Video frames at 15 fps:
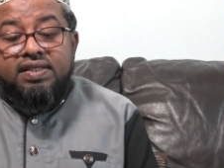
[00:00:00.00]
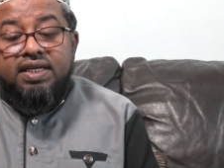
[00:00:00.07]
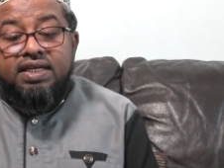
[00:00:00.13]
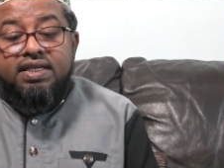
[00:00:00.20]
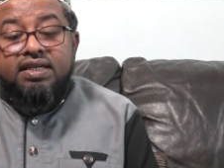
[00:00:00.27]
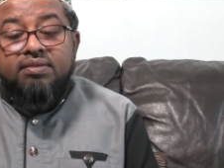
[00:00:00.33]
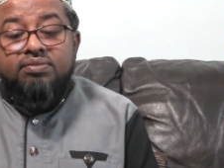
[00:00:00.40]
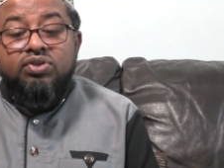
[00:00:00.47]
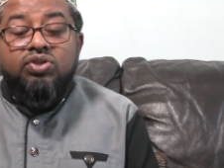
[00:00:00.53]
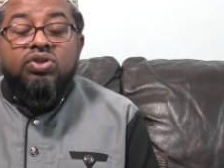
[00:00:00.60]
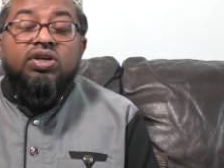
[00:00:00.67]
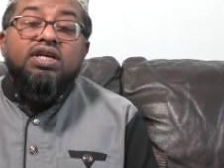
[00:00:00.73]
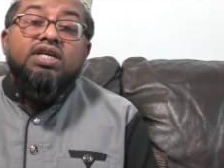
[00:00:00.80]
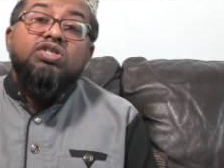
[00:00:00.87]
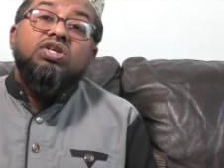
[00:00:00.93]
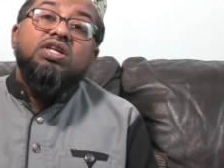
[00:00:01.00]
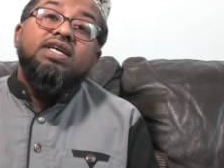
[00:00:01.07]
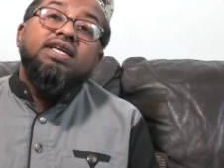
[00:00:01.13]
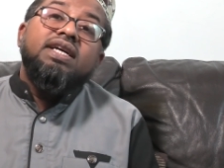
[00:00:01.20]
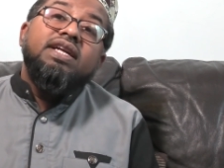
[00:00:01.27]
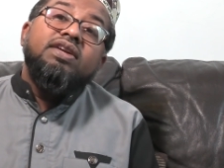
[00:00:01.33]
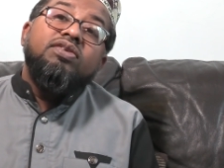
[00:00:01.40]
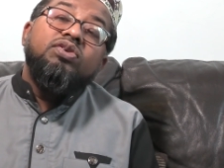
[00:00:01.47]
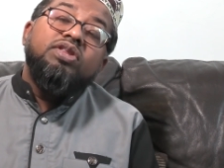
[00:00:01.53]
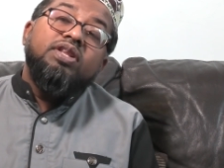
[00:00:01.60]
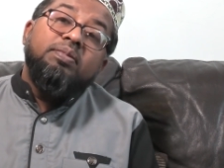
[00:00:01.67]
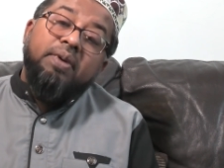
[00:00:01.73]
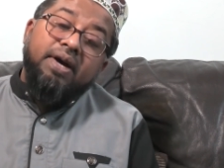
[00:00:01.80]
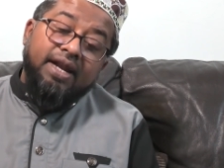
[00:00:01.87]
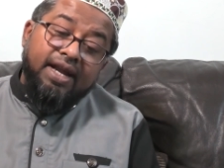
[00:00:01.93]
তিনটা বিষয় আসলে এখানে
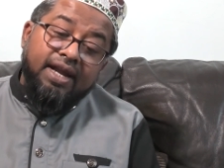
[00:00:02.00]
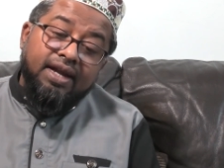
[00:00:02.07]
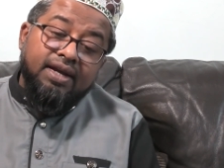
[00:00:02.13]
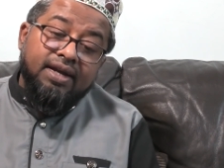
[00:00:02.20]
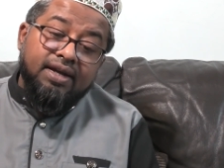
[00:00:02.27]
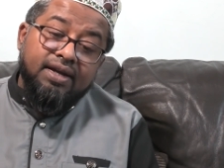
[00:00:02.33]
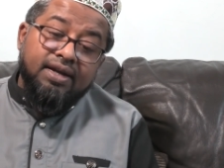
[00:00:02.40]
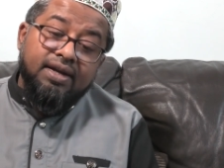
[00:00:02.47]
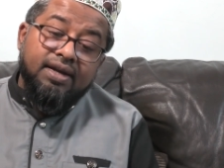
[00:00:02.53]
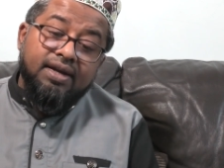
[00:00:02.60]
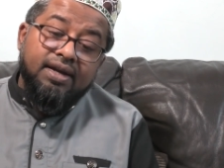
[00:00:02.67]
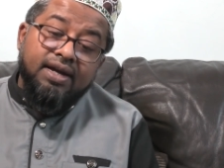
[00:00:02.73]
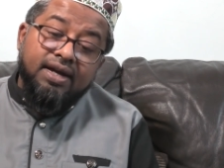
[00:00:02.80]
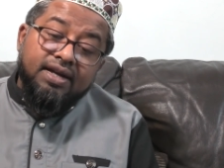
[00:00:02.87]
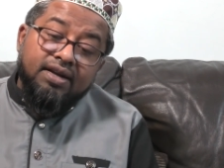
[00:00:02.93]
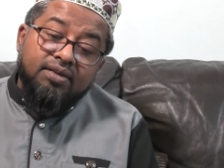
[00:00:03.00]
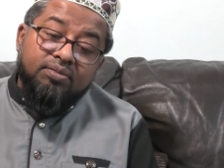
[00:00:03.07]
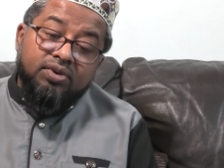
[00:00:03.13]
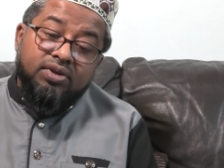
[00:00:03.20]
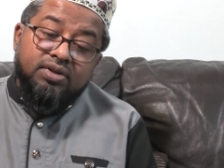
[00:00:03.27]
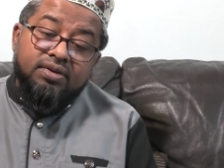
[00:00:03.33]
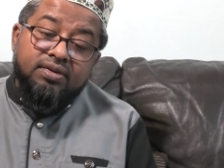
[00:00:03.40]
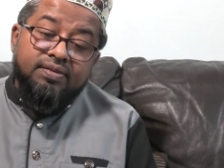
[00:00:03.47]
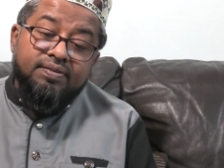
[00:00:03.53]
হতে পারে এক নম্বর